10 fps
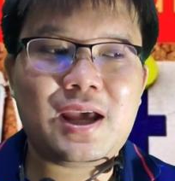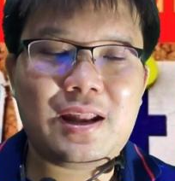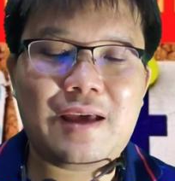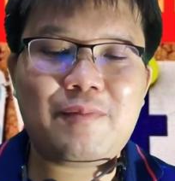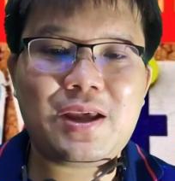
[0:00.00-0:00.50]
เอ็
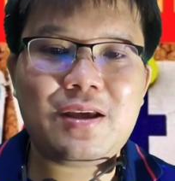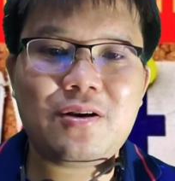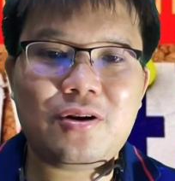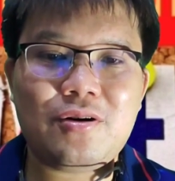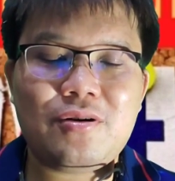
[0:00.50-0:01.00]
น เอฟ ที
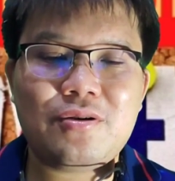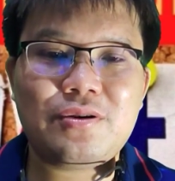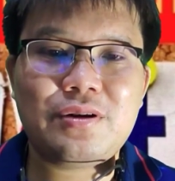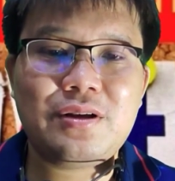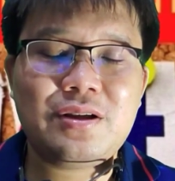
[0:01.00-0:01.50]
ของ
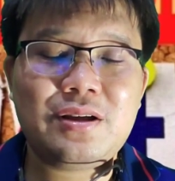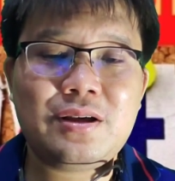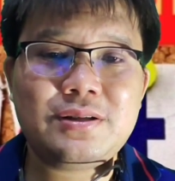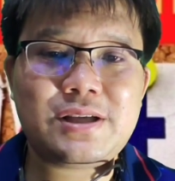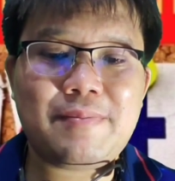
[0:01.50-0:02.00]

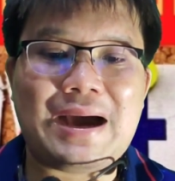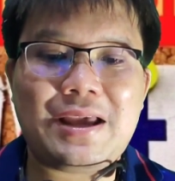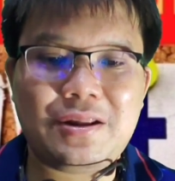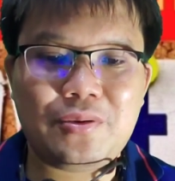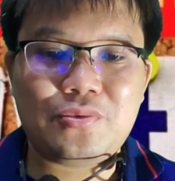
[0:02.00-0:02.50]
Shiba
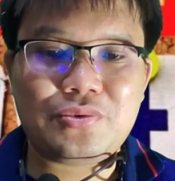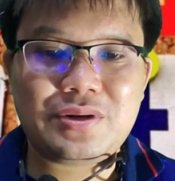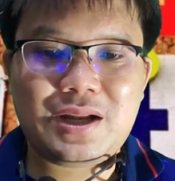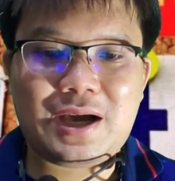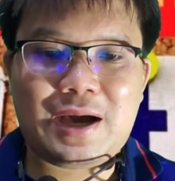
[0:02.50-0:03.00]
Inu
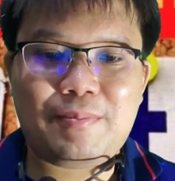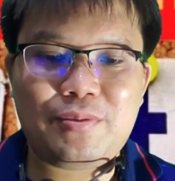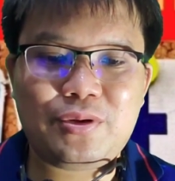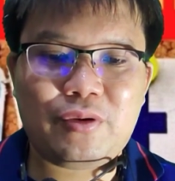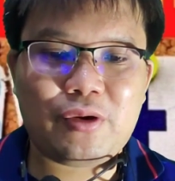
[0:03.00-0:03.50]
นะครับ
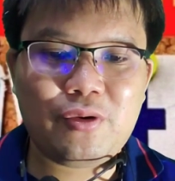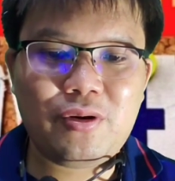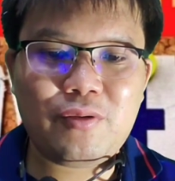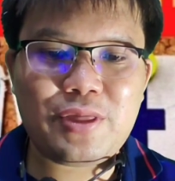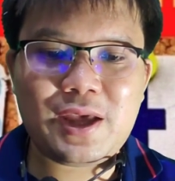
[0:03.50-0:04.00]
โดยคุณ
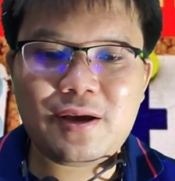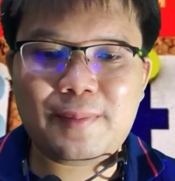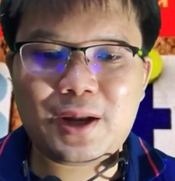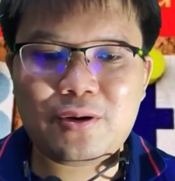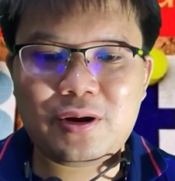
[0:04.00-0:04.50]
ลูซี่ก็
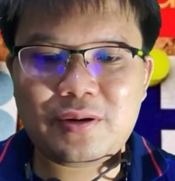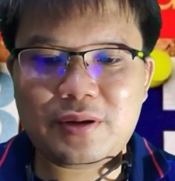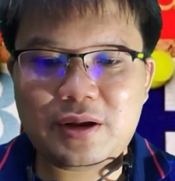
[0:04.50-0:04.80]
เป็นคน